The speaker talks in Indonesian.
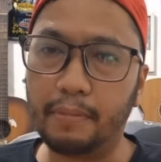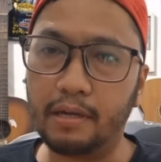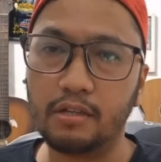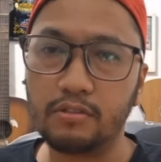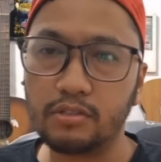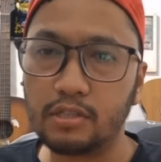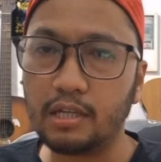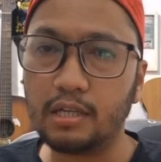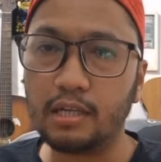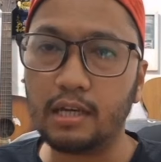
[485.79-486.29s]

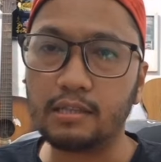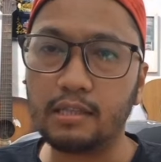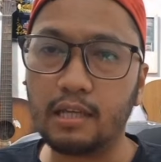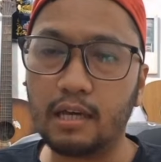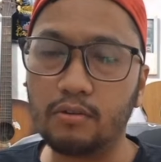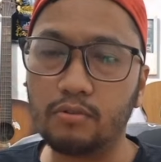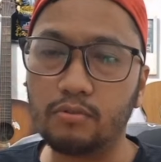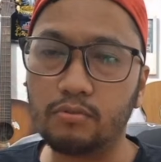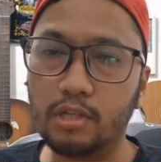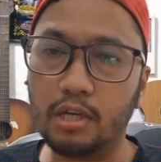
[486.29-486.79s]
oh, saya tidak
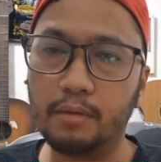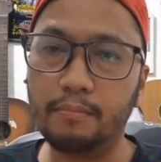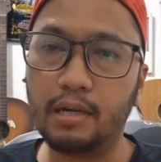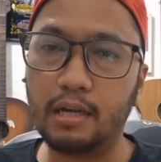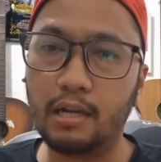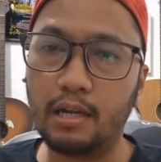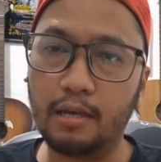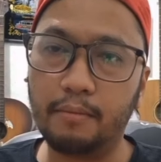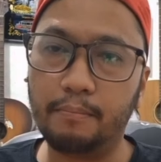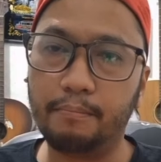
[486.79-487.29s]
tahu, dia
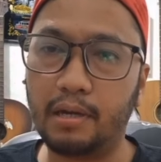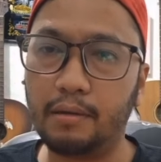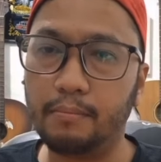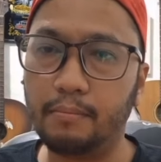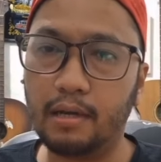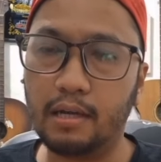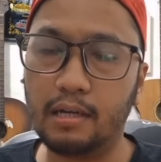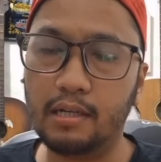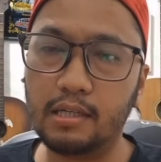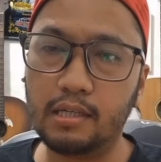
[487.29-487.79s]
malah lempar
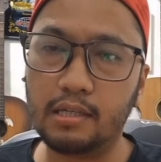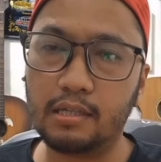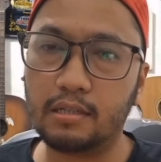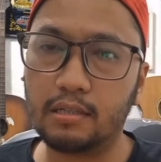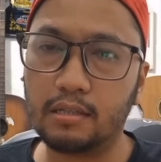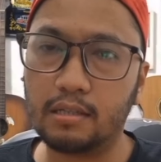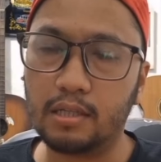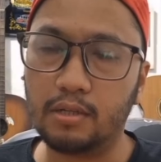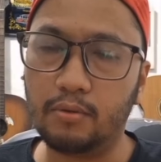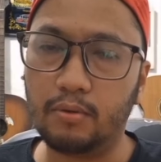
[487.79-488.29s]
balik
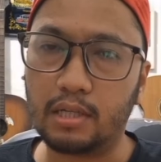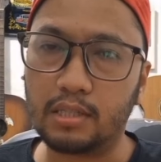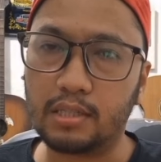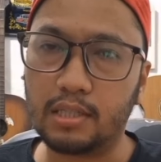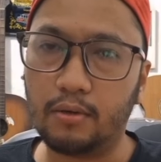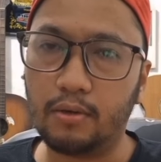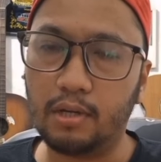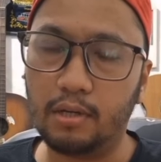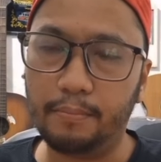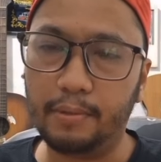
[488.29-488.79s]
ke
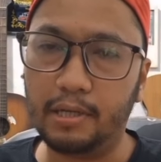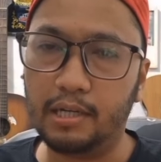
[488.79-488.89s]
wartawan.